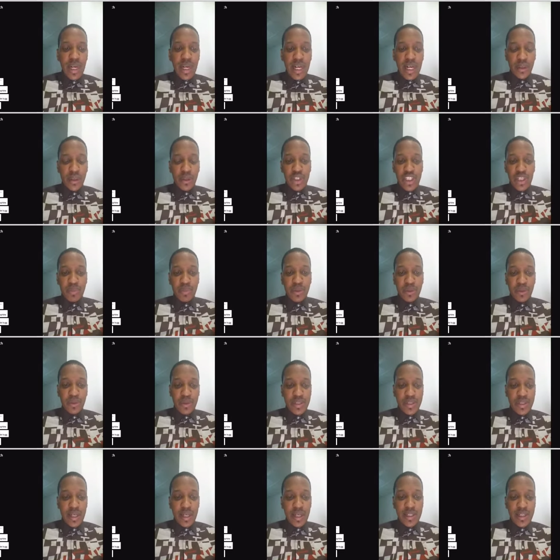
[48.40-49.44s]
Actes chapitre
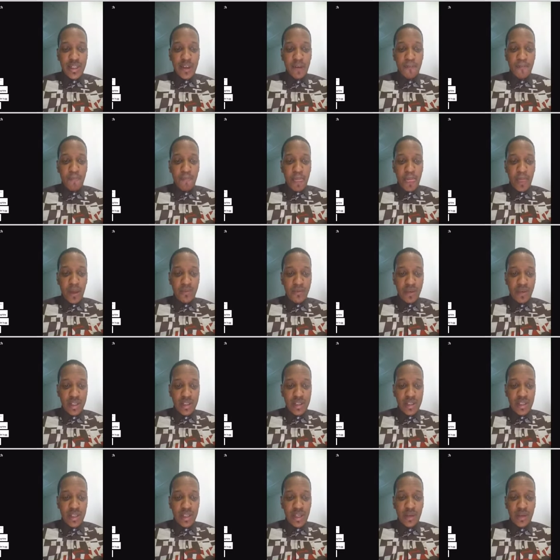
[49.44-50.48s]
16,
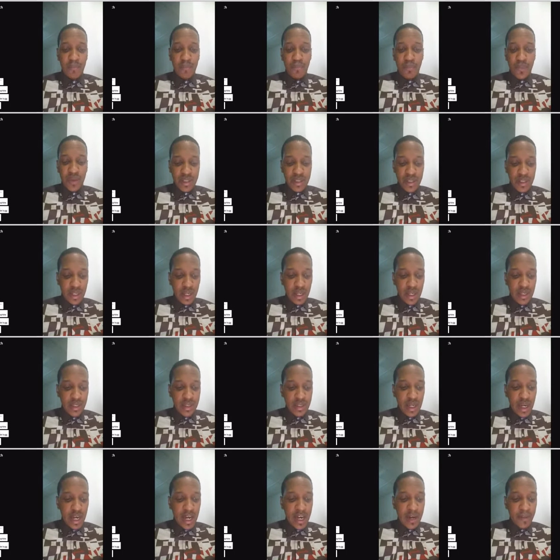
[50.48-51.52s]
versets
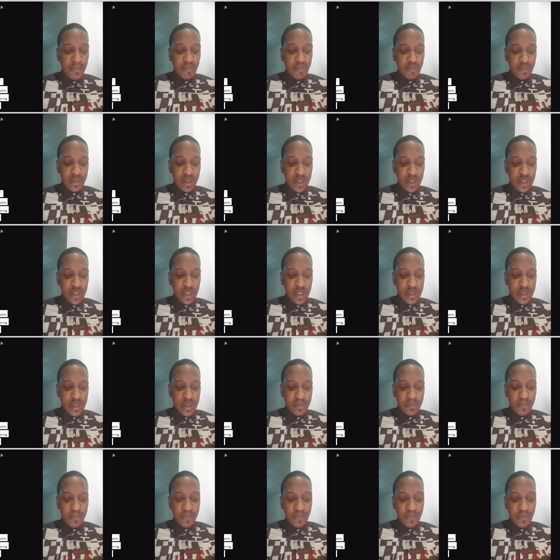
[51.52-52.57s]
16 à
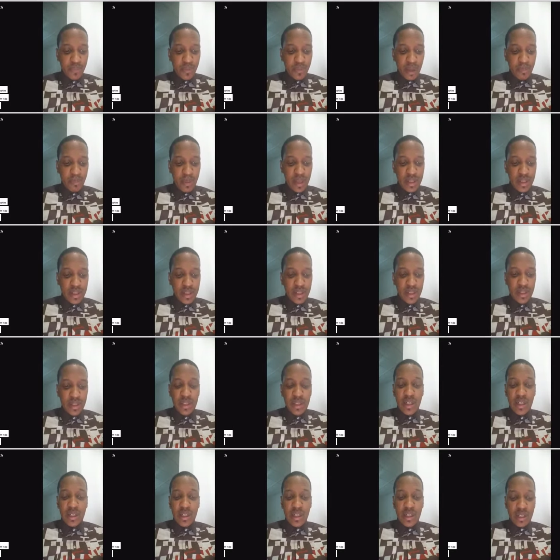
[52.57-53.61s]
17. Merci.
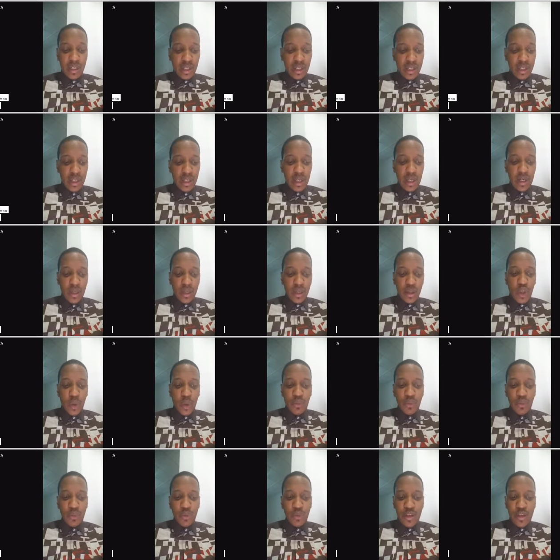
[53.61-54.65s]
Il est écrit,
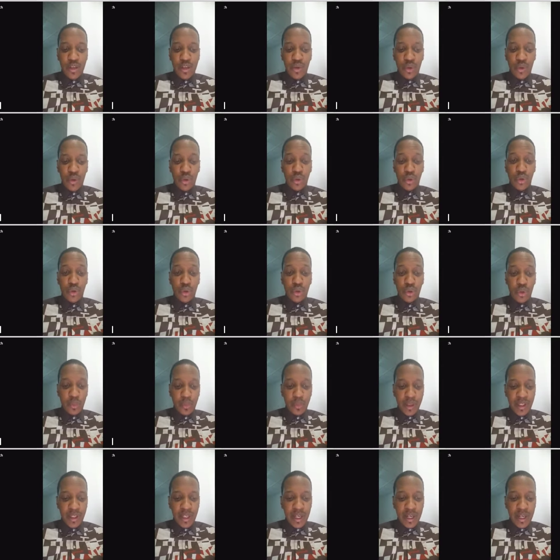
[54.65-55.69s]
comme nous allions au lieu de
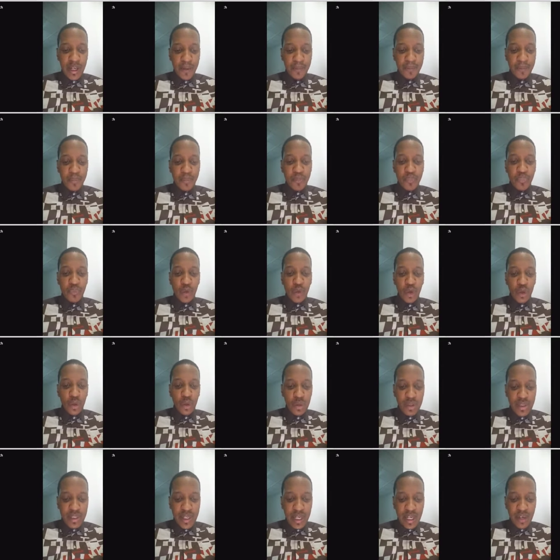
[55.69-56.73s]
prière,
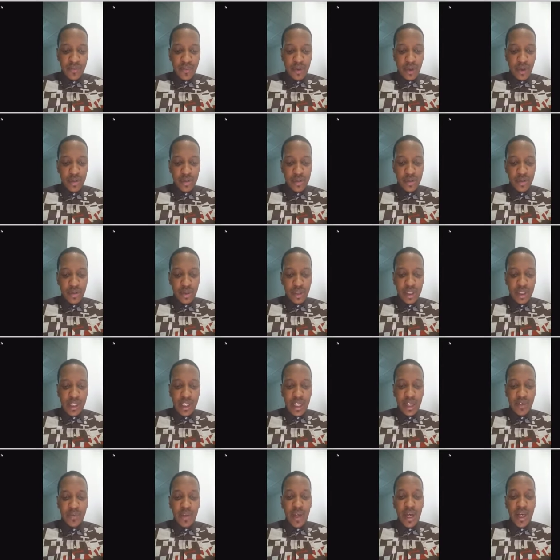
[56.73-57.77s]
une servante
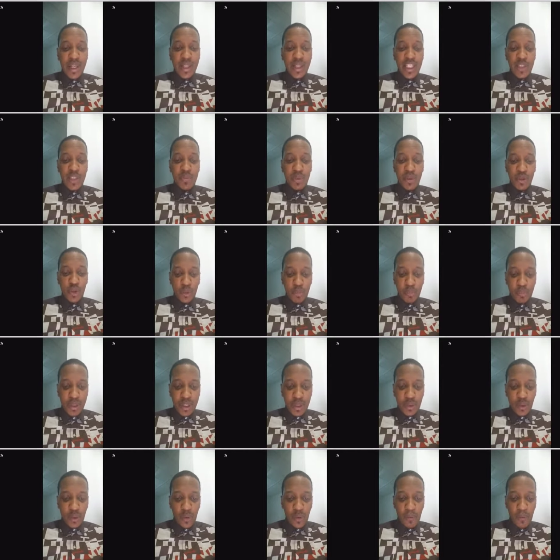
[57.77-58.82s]
qui avait un esprit de
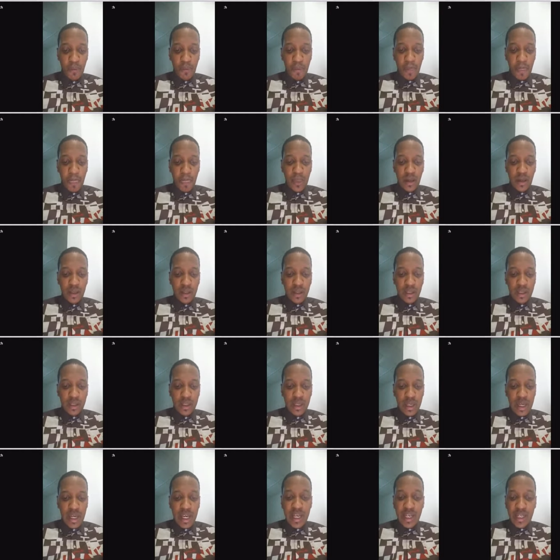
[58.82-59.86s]
python
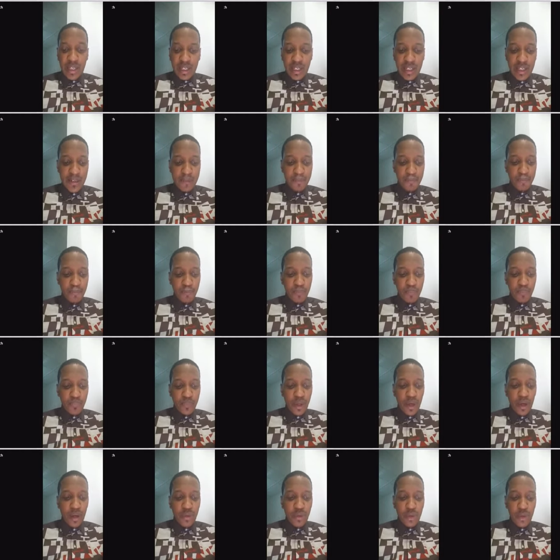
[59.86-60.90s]
qui, et qui,
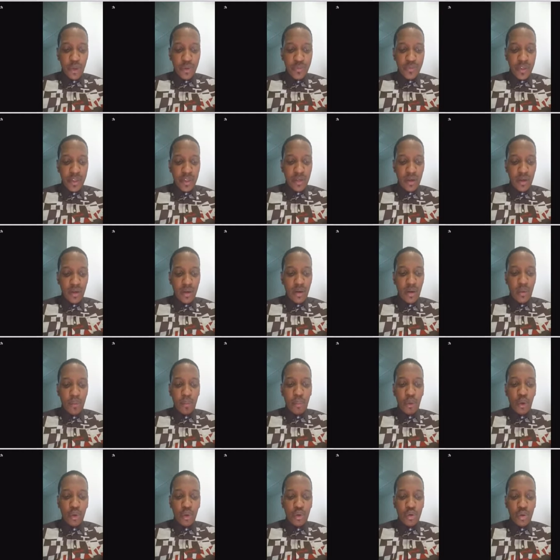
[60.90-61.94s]
en devinant,
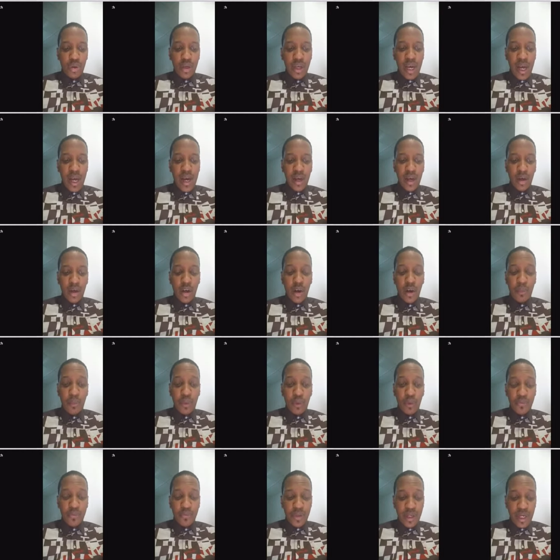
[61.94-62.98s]
procurait un grand
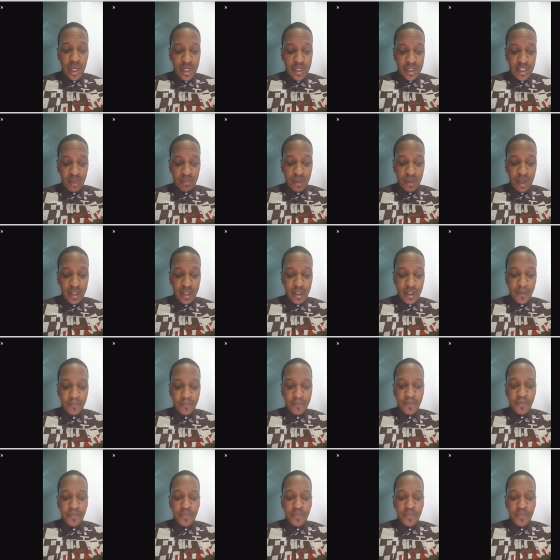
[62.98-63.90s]
profit à ses maîtres,